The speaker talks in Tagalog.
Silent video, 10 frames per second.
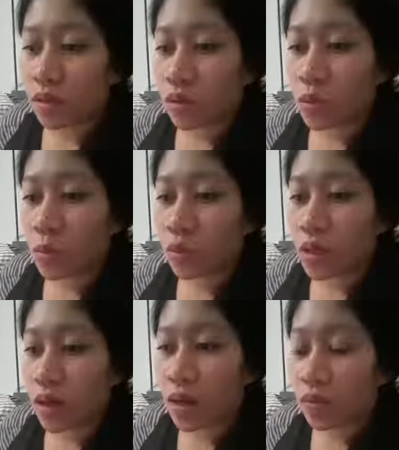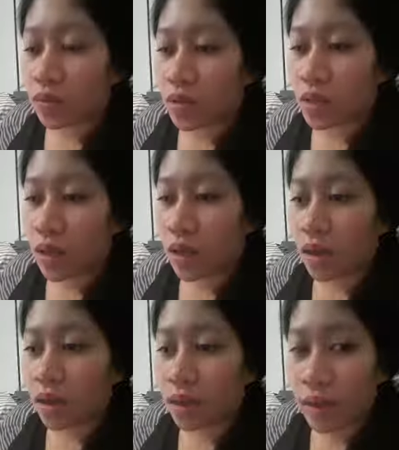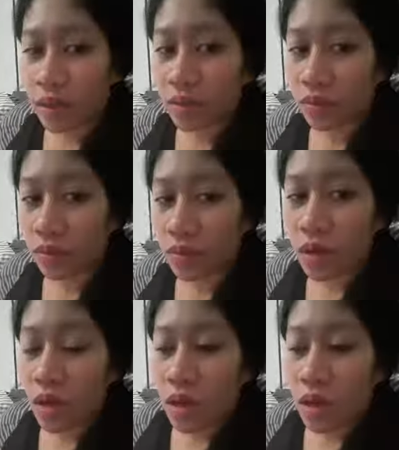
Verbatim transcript: umupo na lang ako dun sa gate ko.